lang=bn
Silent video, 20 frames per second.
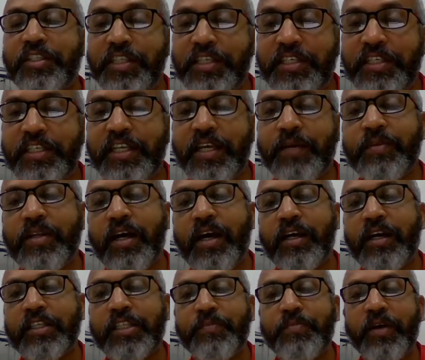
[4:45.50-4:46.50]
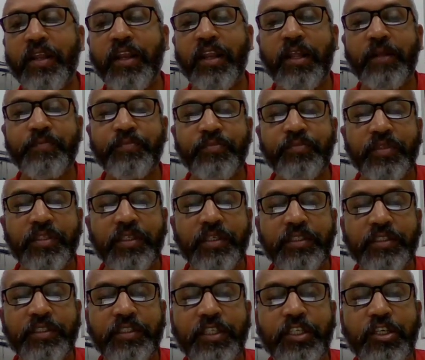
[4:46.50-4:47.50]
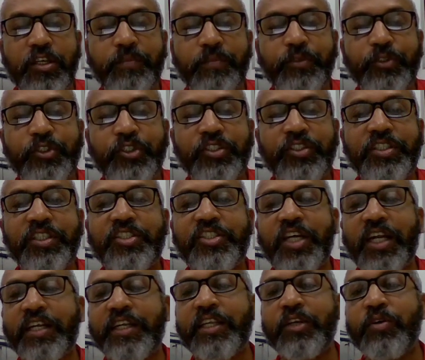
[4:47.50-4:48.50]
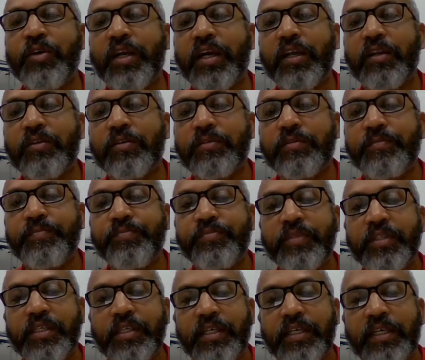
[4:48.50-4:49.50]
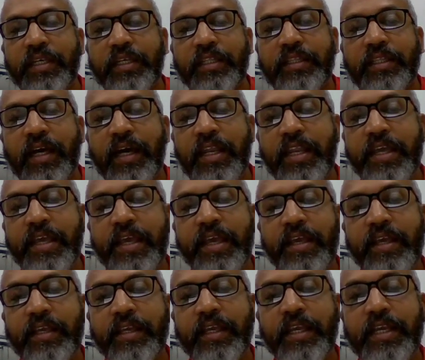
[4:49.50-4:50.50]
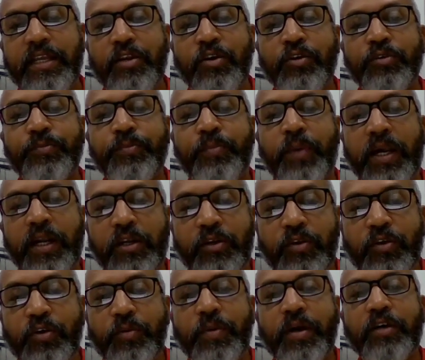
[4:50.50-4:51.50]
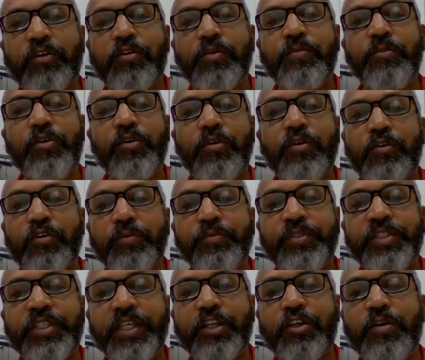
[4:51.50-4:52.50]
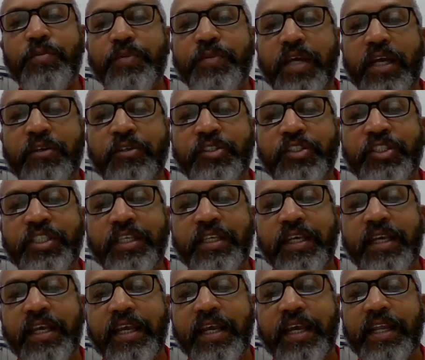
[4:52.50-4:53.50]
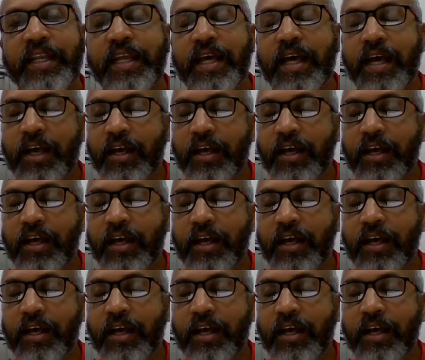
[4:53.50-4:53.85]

তিনটে আমরা আঁকতে পারলাম তিন নম্বর চিত্রে চারটে হয়ে গেল তাহলে এগুলো বাড়লো বা কমলো কমছে এরকম কেন হচ্ছে না